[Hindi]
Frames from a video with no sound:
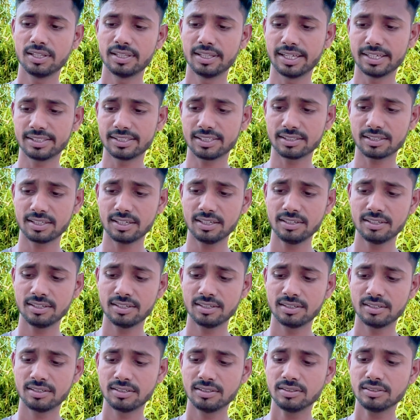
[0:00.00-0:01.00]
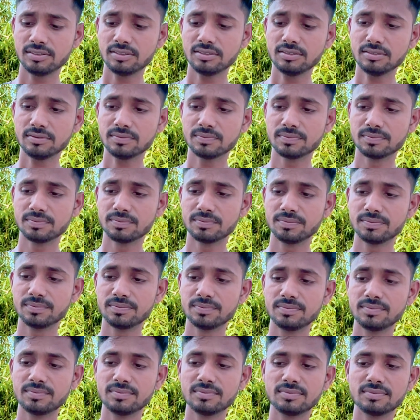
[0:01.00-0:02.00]
देख सकते हैं कैमरा से रिकॉर्ड
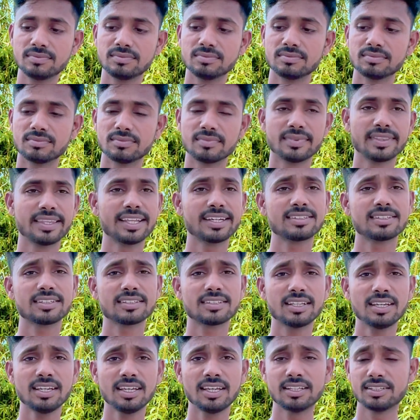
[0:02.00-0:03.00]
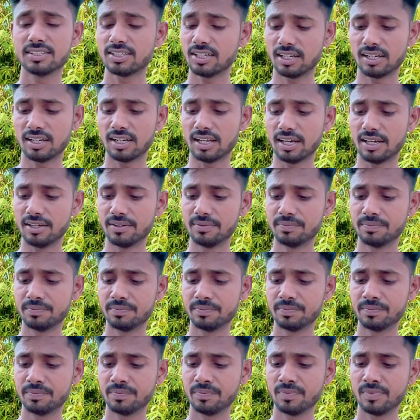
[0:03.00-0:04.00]
हो रहा है टाइमिंग देख सकते हैं चल रहा है
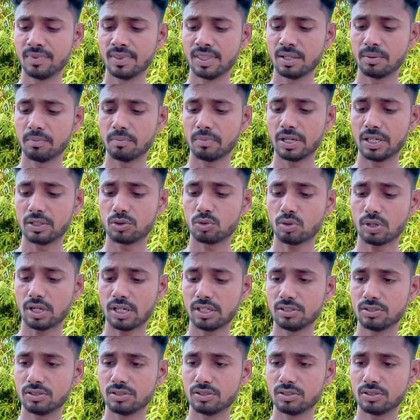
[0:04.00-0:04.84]
ऊपर मैं थोड़ा